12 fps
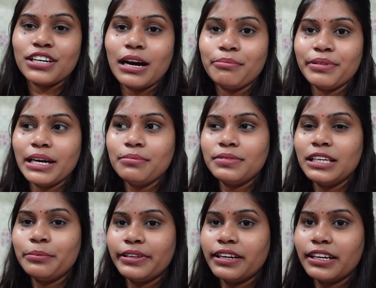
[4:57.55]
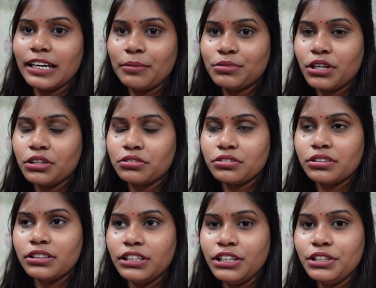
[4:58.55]
शाम टाइम तीन बजे के टाइम से
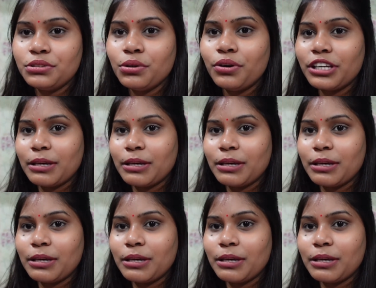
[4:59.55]
इतनी ज़ोर